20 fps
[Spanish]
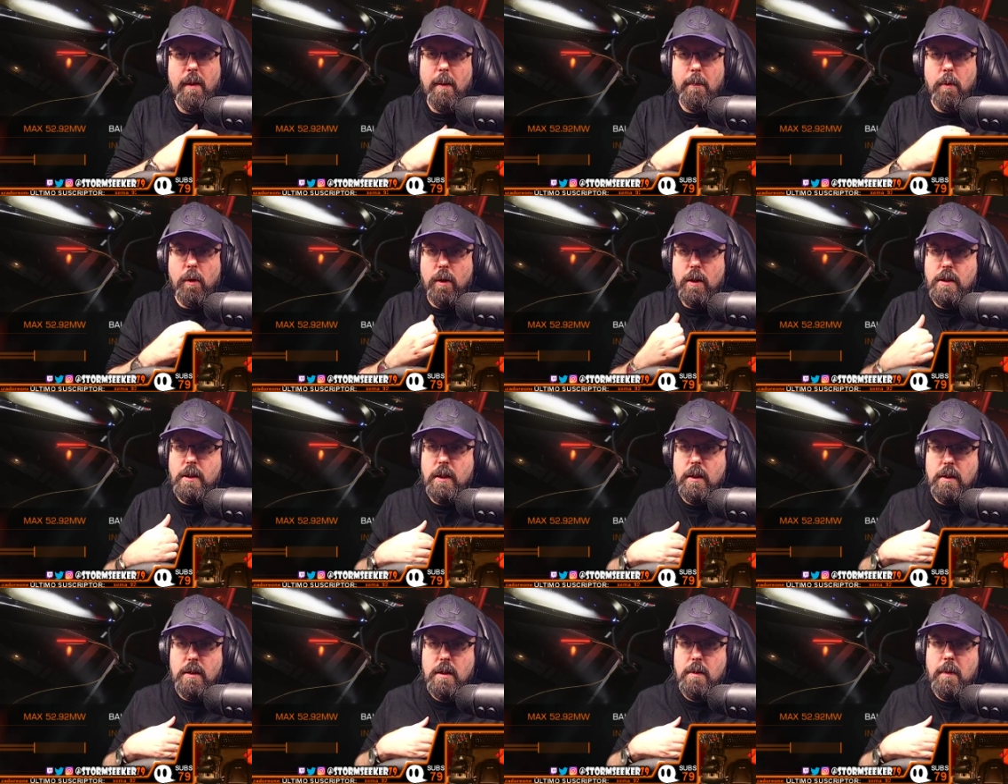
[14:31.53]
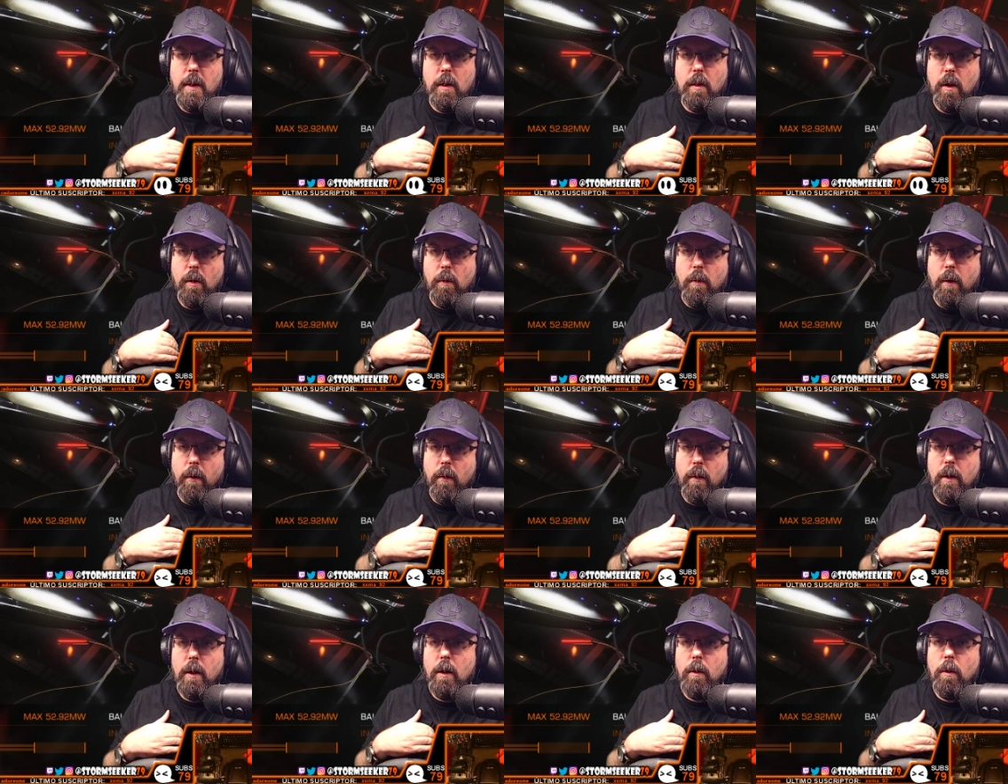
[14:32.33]
porque sí, si mal no
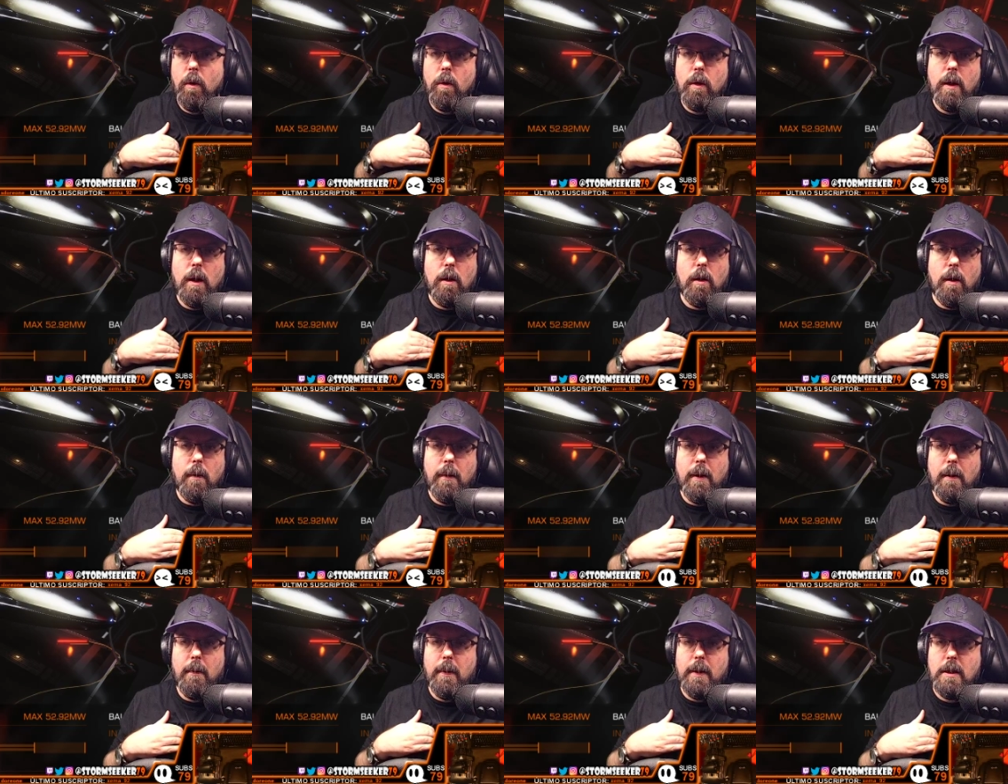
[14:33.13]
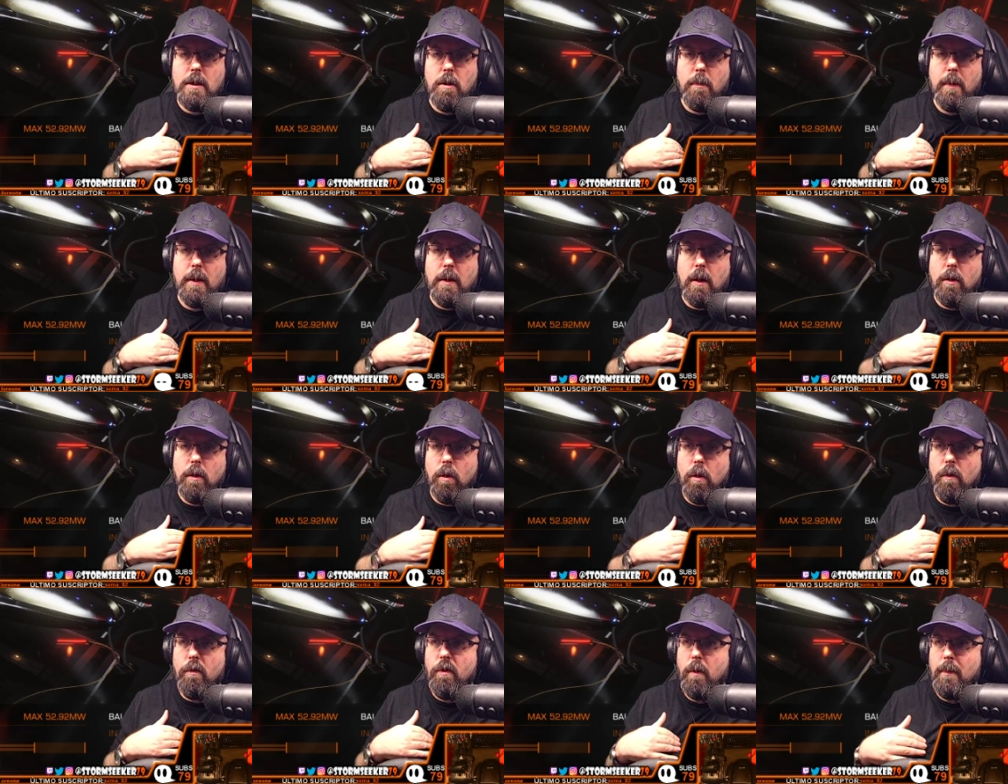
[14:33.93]
recuerdo. Y luego ya lo que vale vayas aumentando
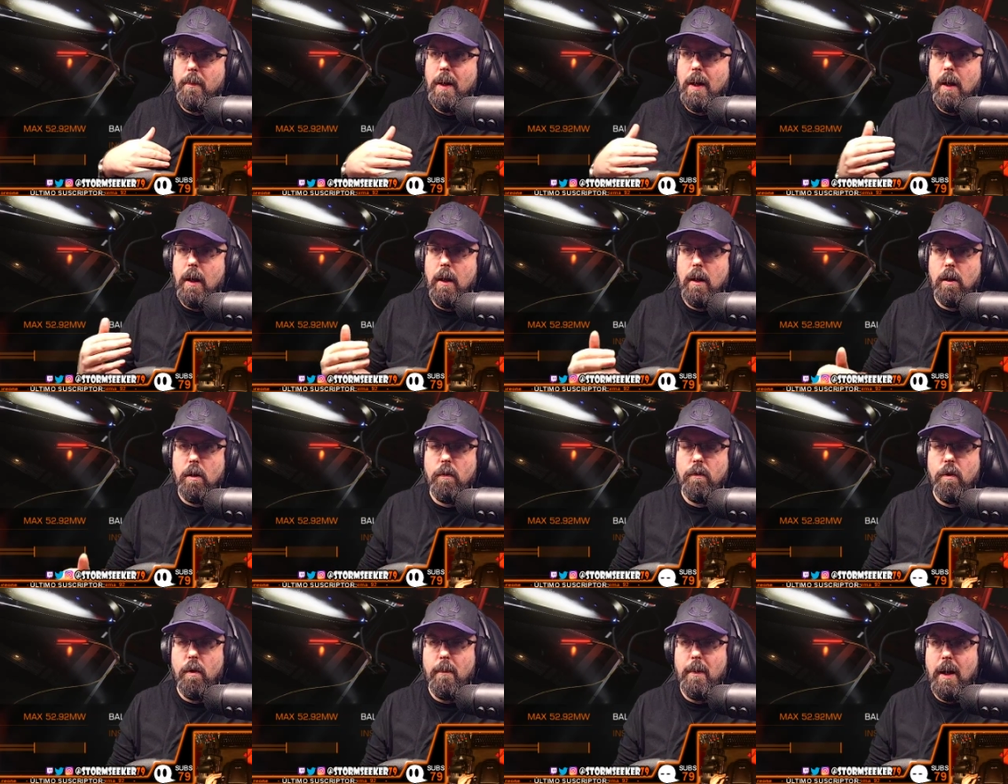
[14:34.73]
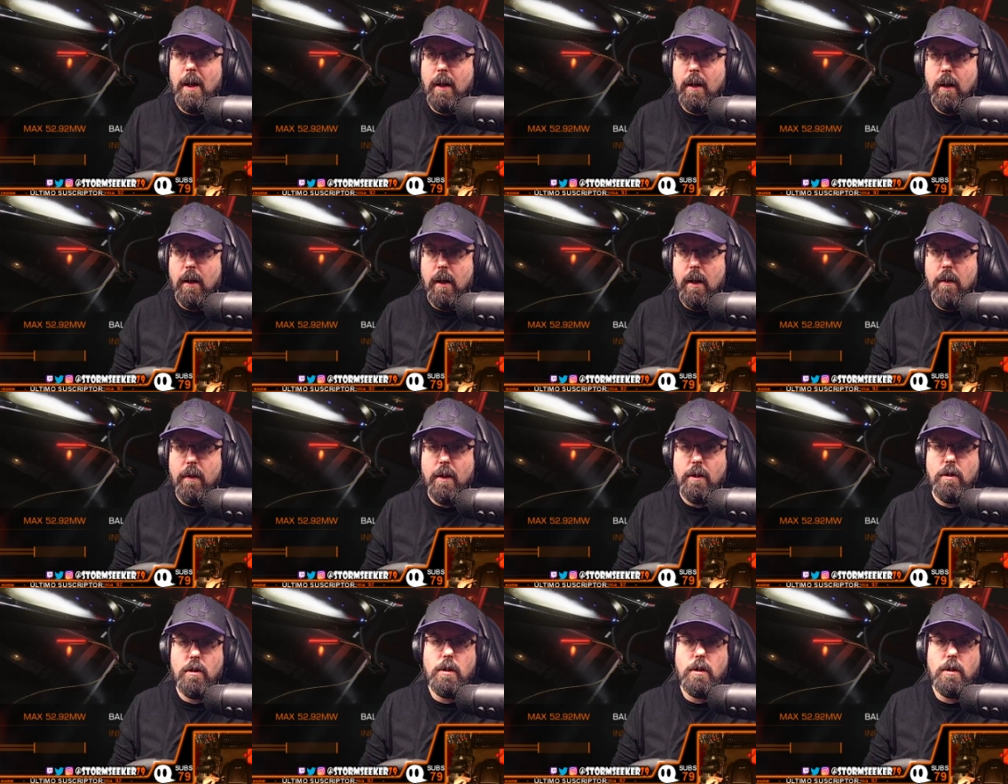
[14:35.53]
conforme la, conforme la ingenierizas.